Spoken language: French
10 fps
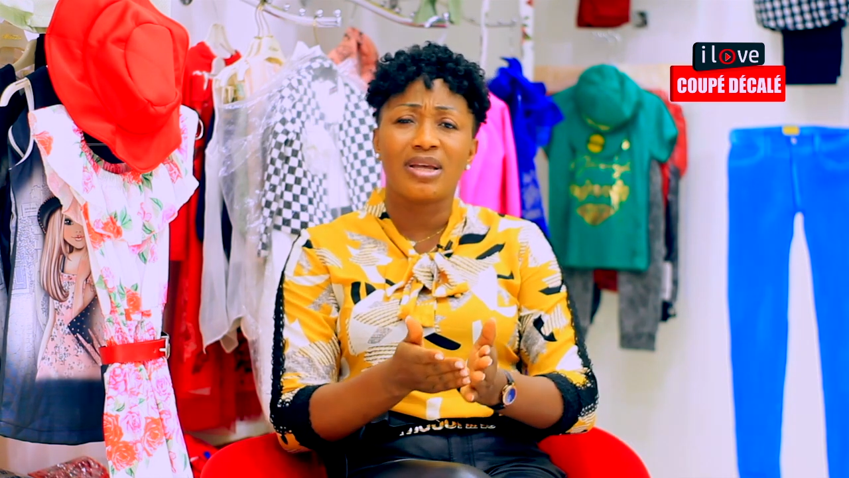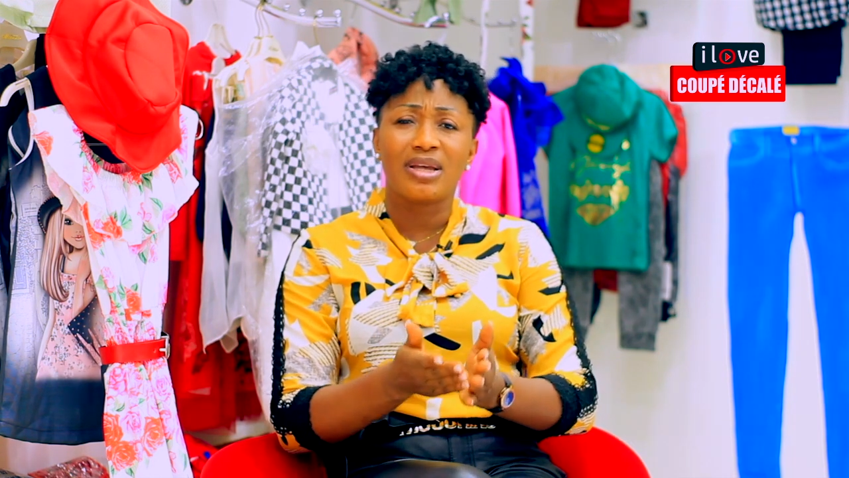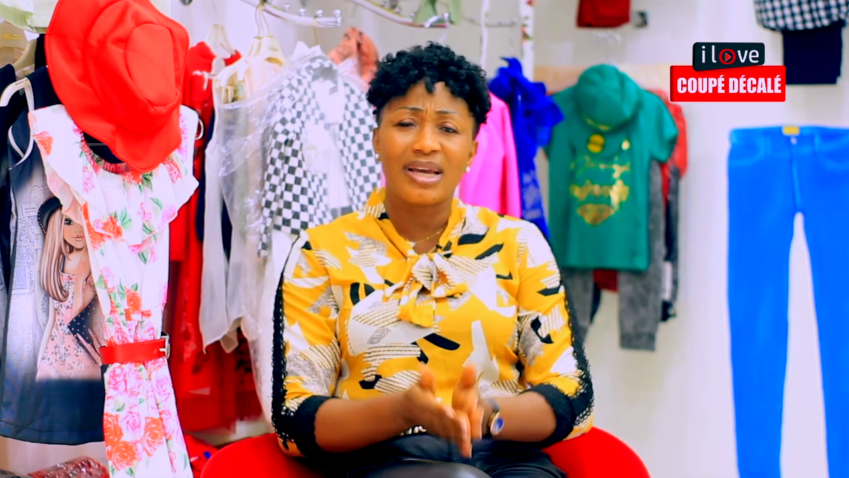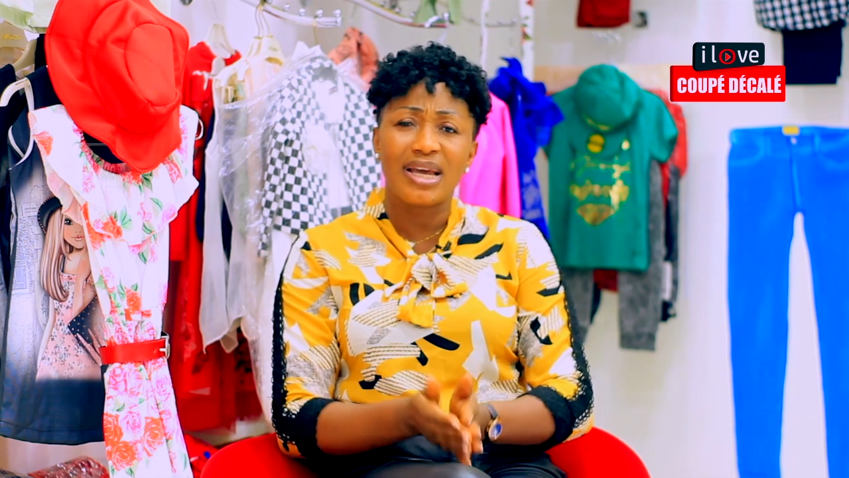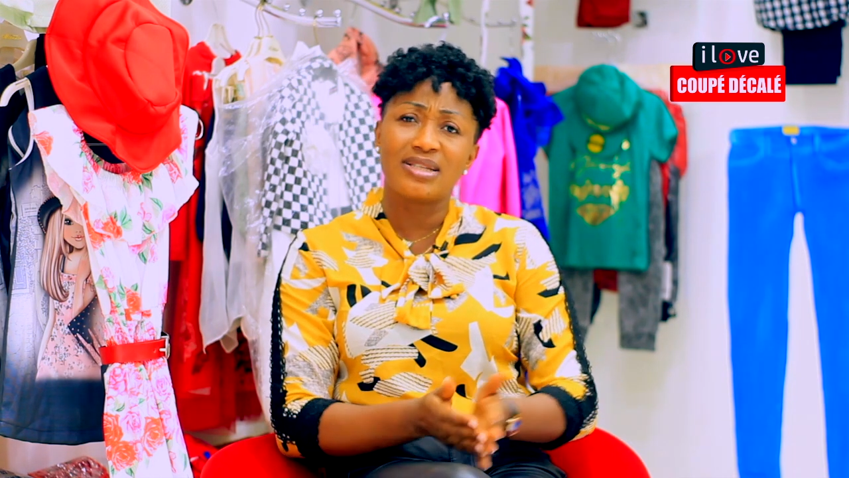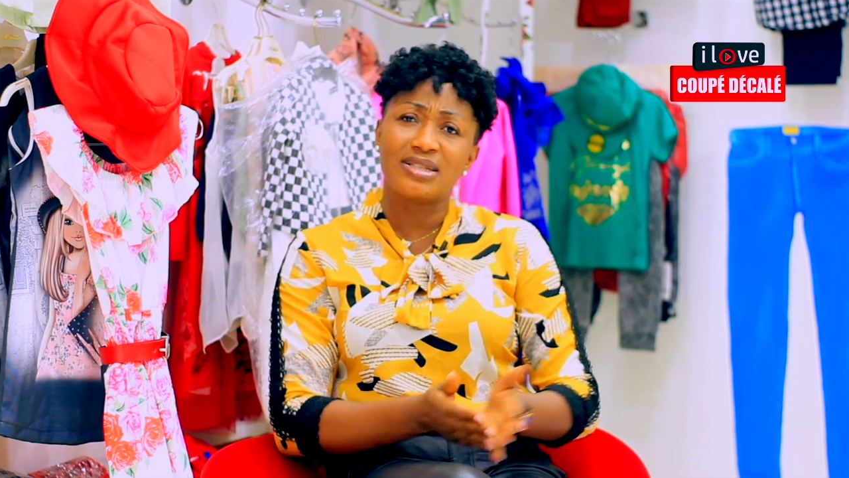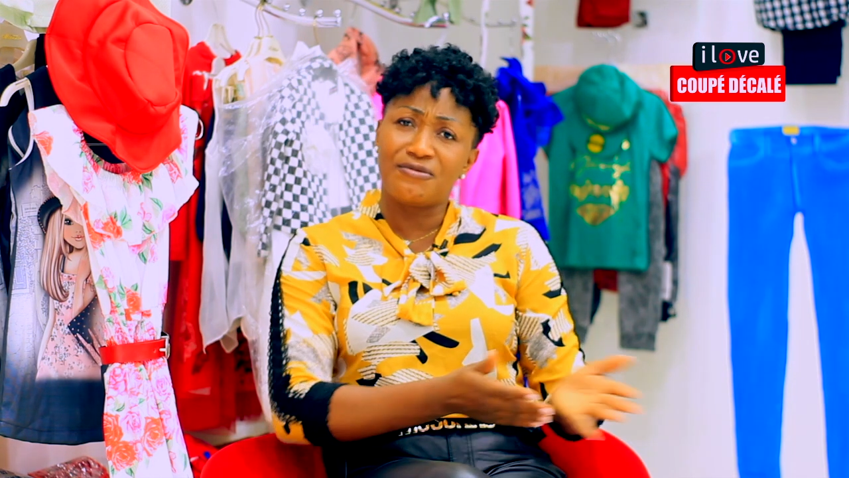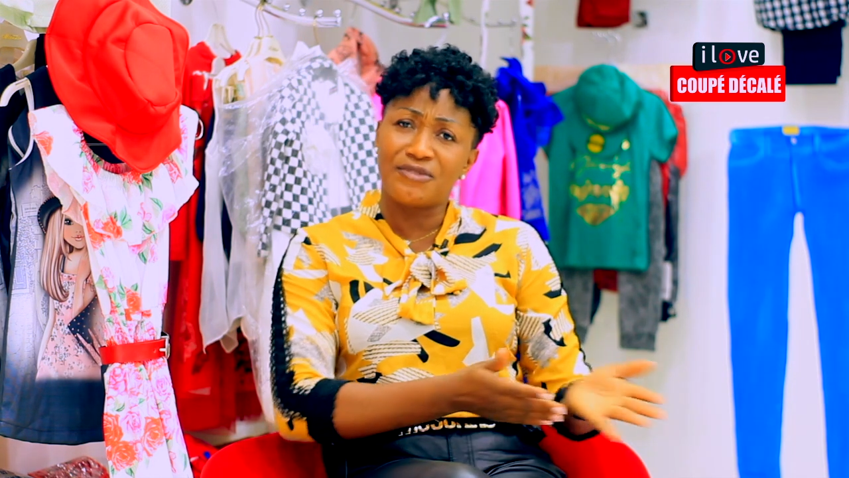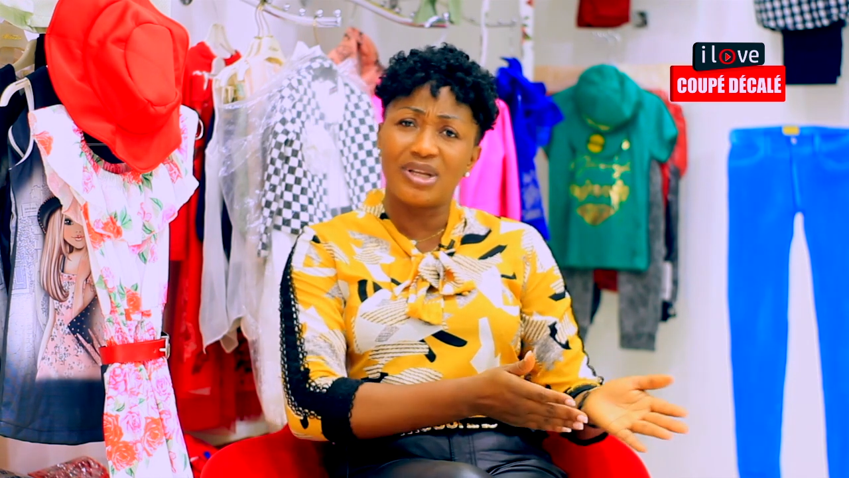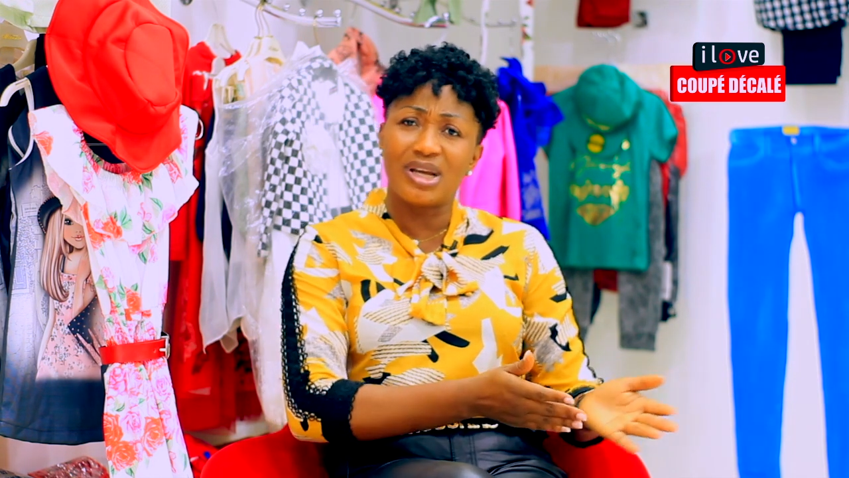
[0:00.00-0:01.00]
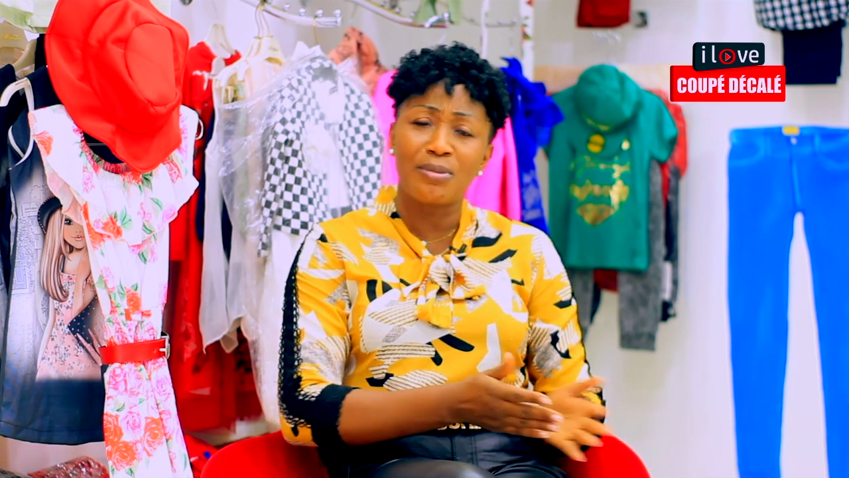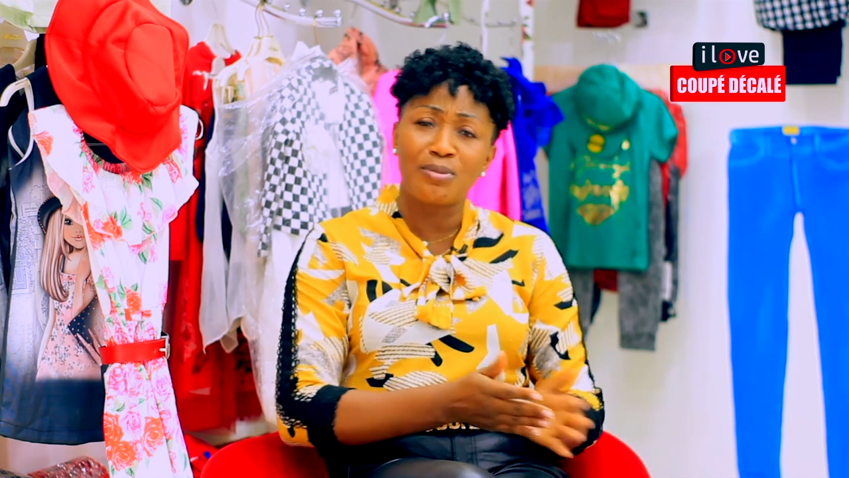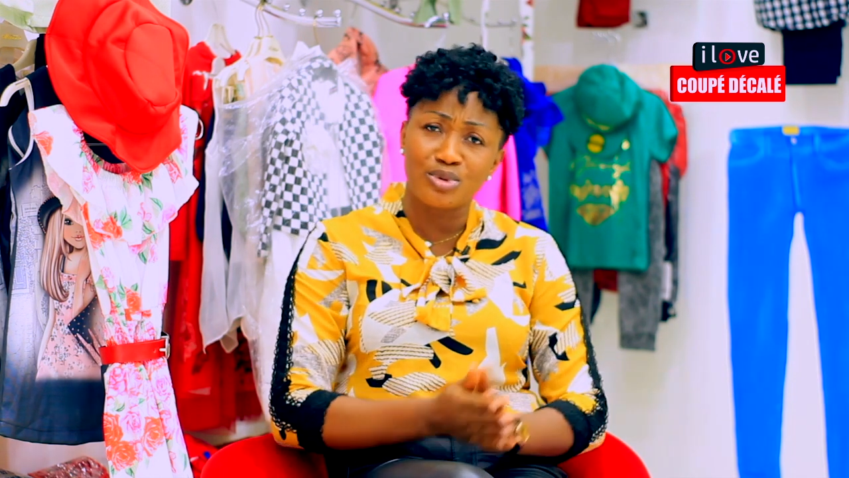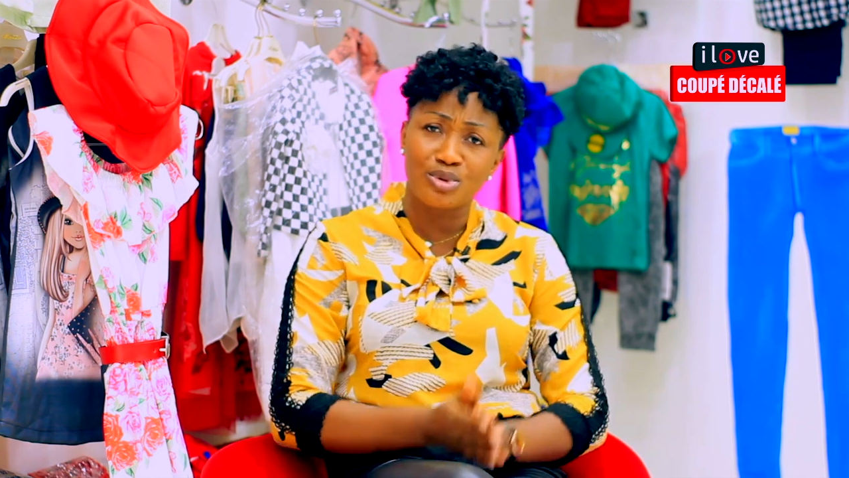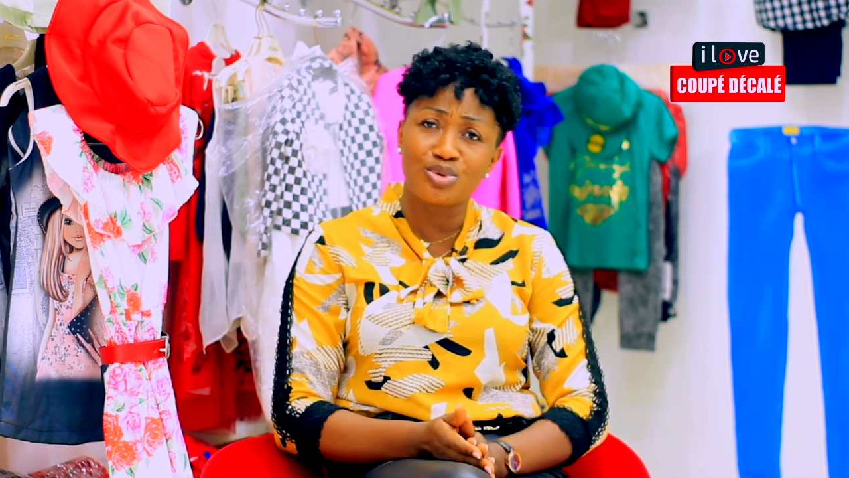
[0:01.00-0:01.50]
un KS qui fait du
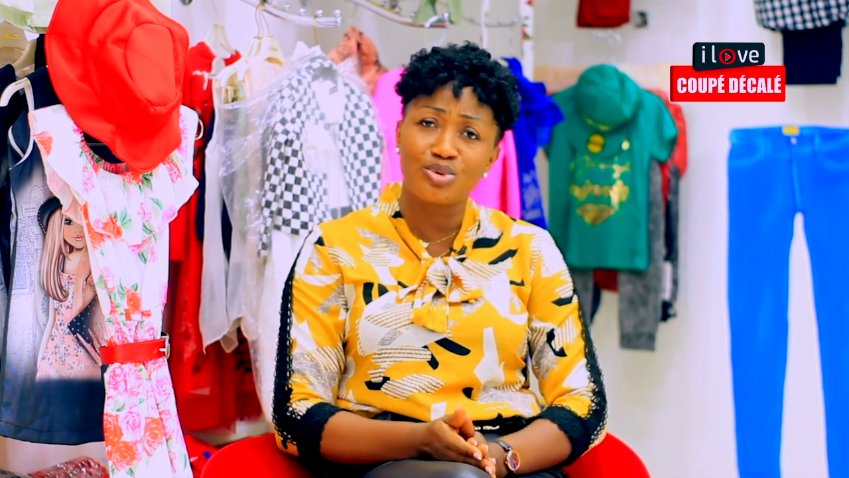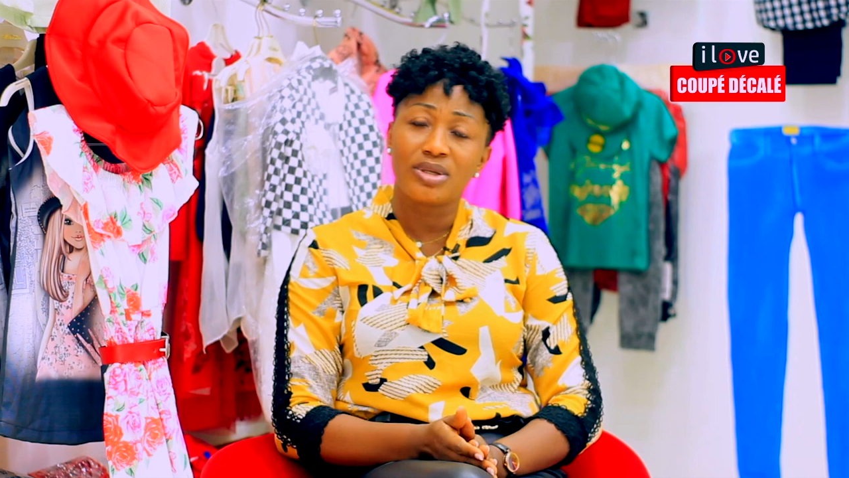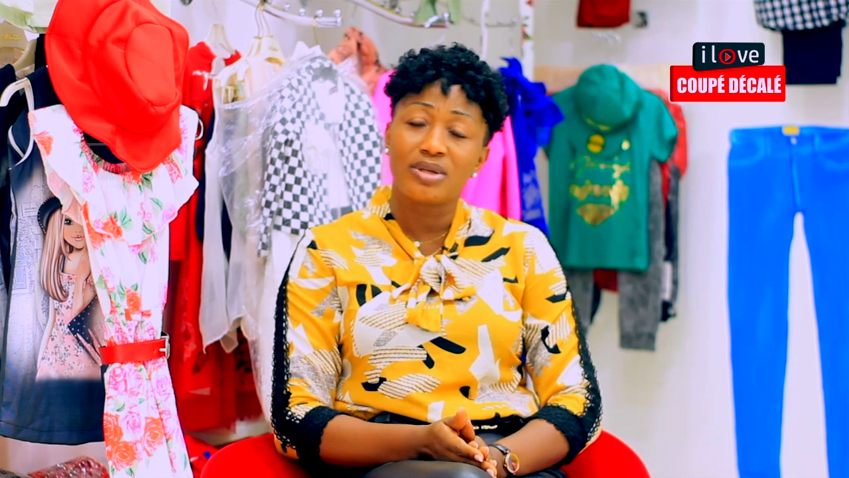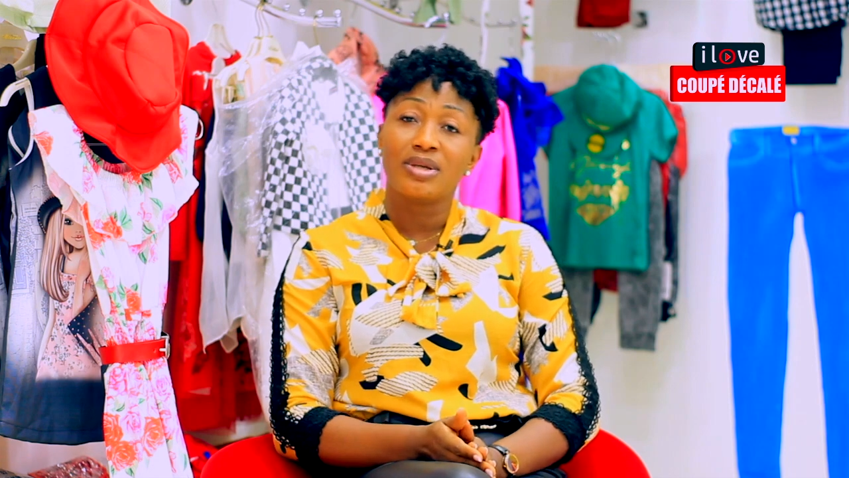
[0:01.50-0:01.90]
rap aujourd'hui,